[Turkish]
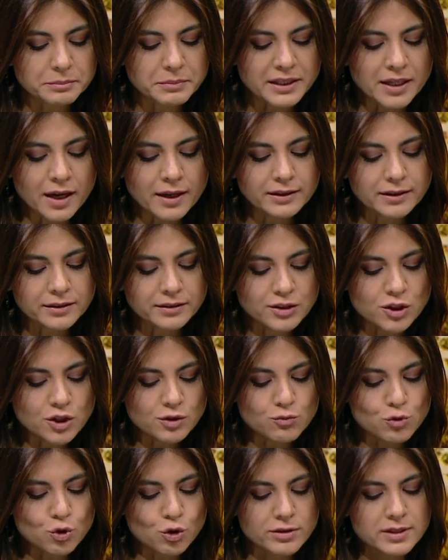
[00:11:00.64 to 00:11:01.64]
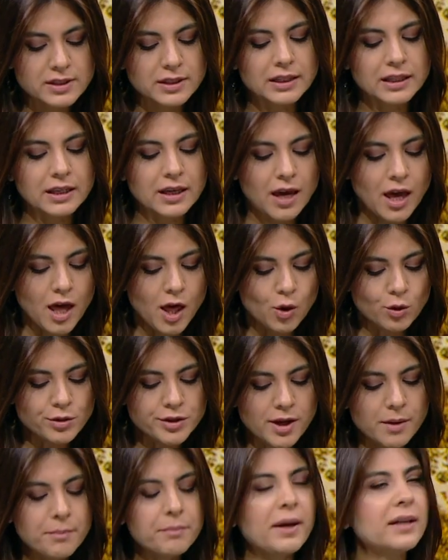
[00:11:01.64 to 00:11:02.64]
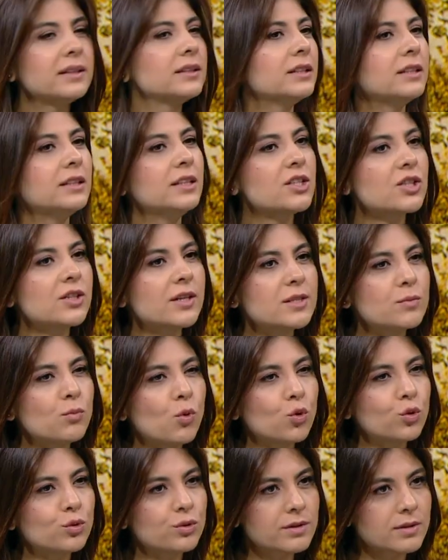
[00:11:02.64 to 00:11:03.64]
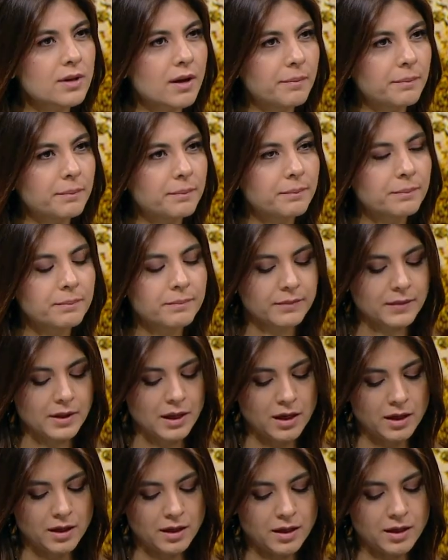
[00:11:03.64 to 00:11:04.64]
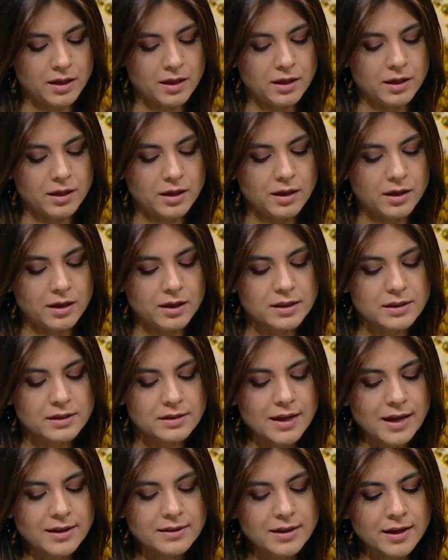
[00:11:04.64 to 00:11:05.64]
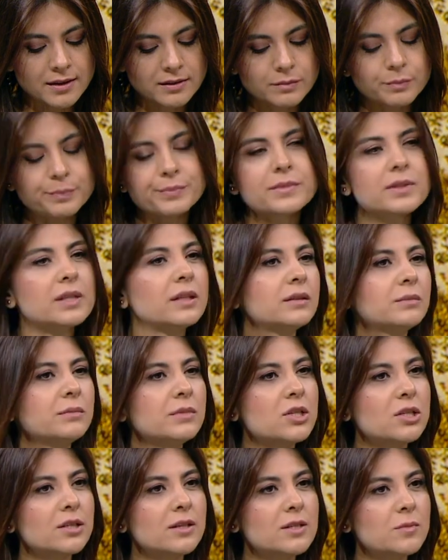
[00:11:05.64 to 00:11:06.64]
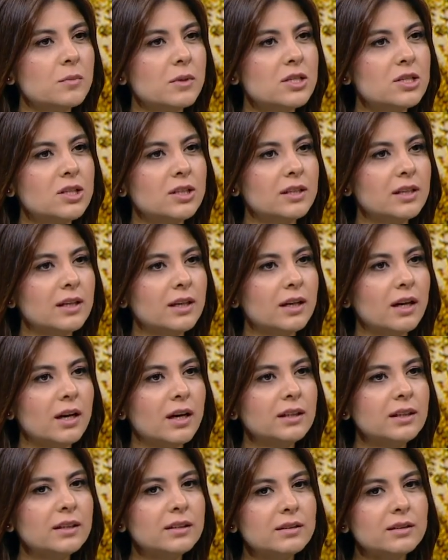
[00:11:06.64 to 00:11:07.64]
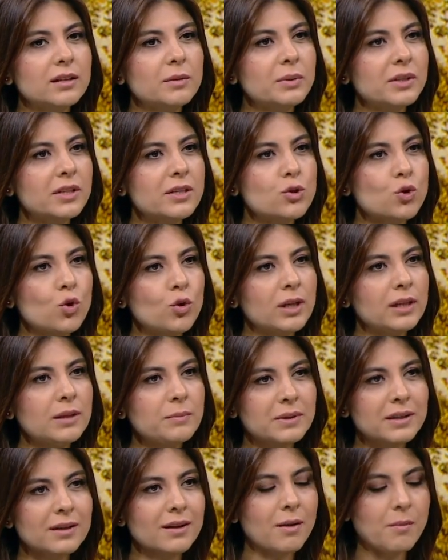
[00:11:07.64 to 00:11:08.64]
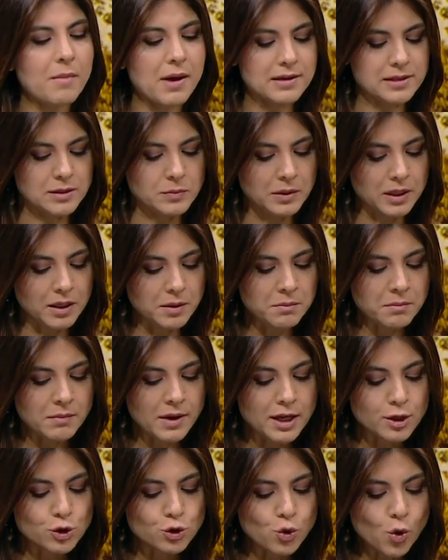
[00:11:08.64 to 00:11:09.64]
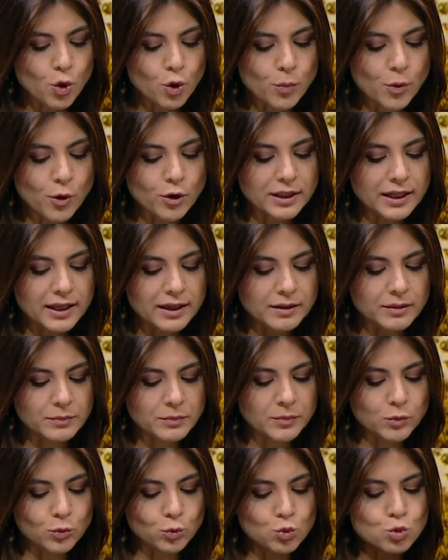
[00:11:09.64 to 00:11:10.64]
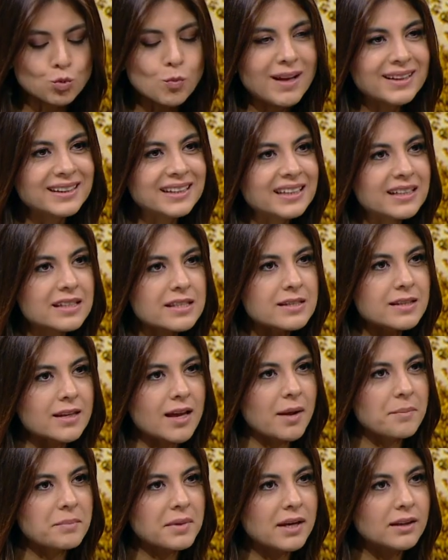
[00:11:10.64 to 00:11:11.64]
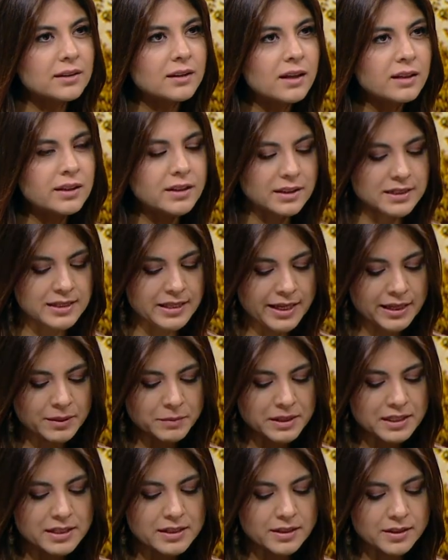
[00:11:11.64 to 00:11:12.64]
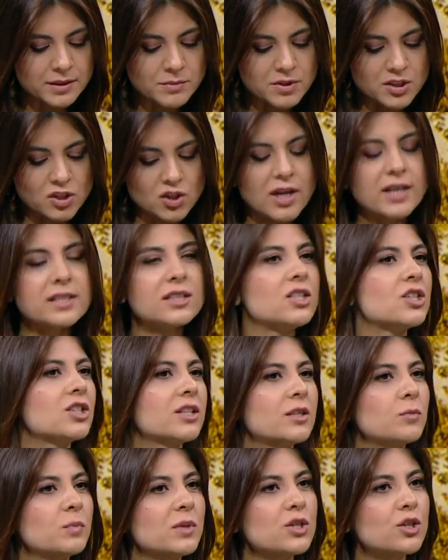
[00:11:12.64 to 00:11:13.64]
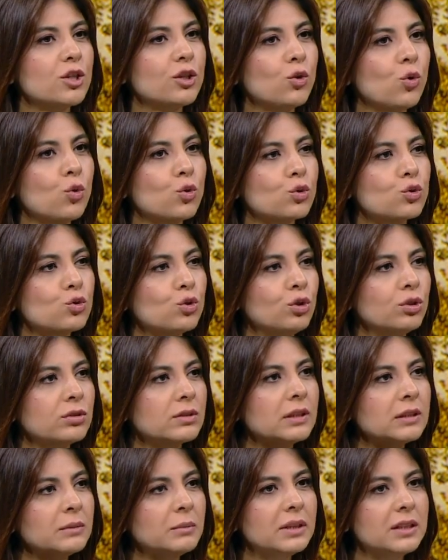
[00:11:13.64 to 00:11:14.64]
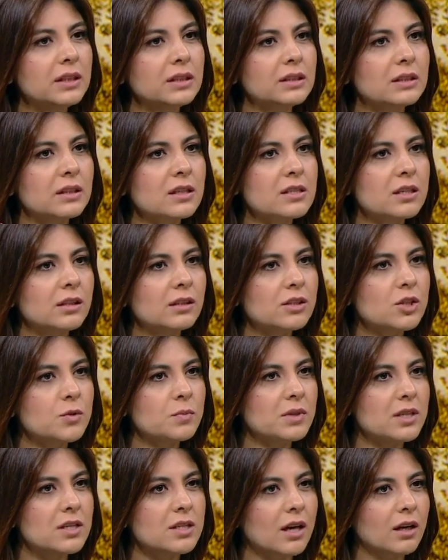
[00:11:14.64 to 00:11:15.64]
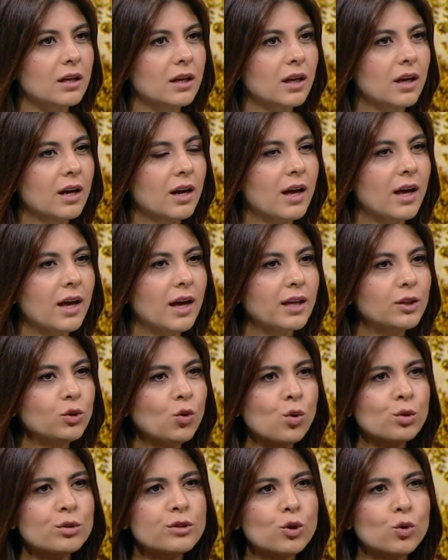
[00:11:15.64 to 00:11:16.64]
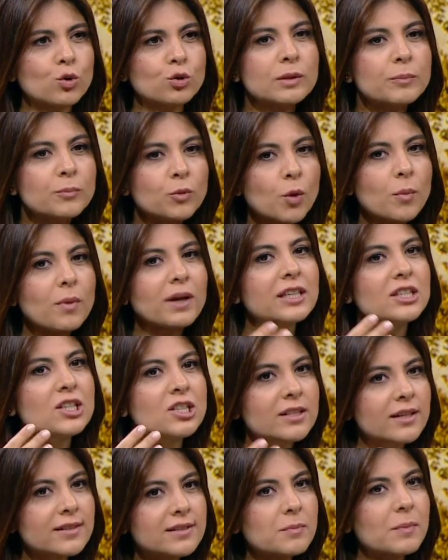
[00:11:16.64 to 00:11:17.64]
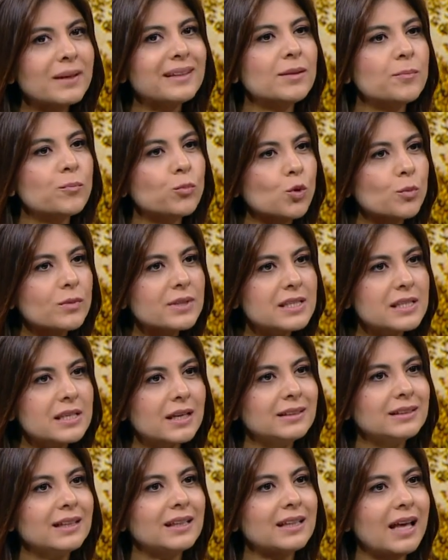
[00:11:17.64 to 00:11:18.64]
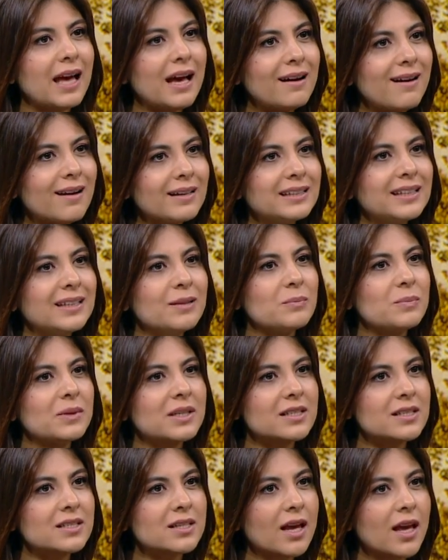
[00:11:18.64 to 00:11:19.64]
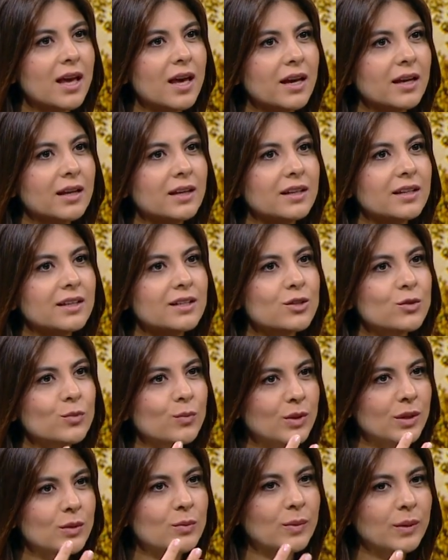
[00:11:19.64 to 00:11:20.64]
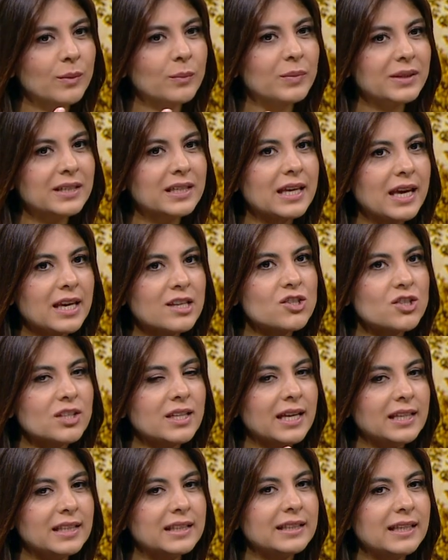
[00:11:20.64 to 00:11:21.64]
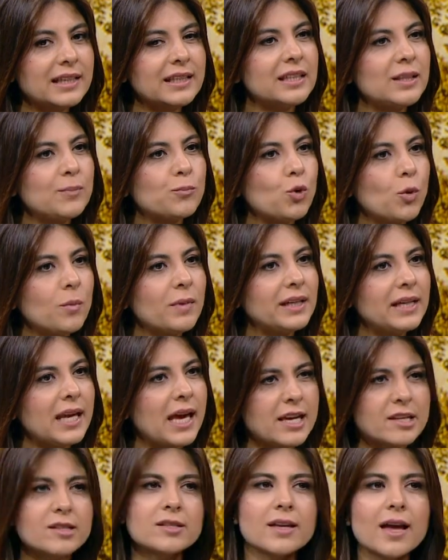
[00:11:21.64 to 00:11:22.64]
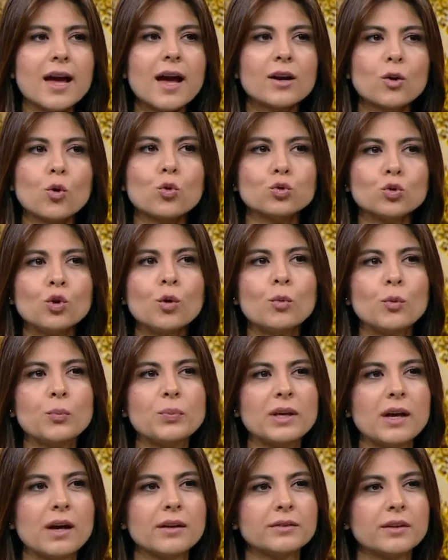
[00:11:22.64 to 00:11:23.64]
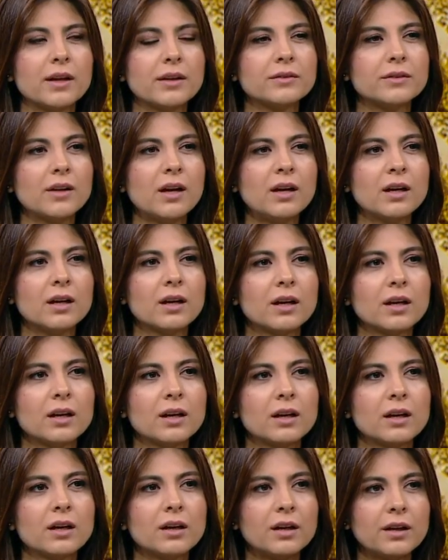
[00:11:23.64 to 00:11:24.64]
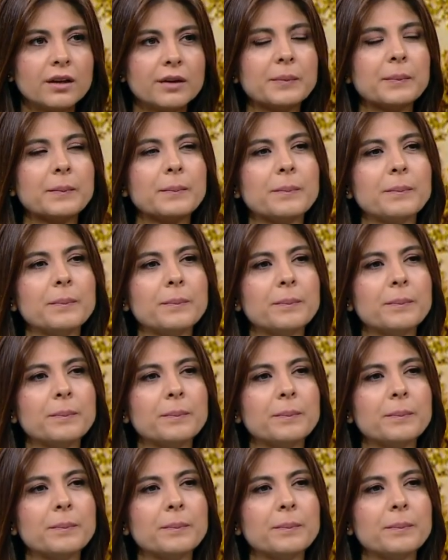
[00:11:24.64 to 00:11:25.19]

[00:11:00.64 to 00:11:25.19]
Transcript: Bir arkadaşım diyorsa ki hocam ben işletme okusam hı hı. E, zaten tarım işletmeciliği hı hı. alanı da biraz öğrenip giremez miyim? çok böyle uzmanlık isteyen bir alan ya. Diyelim ki tarım ticareti işletmeciliği okudu. Tarım alanında çalışmayacak. Hı hı. E ne olacak? O diploma işletme diploması alan herhangi bir e, bir gencin elindeki diploma ile eşdeğer oluyor mu bir yandan da? Tabii oluyor. Ha. Zaten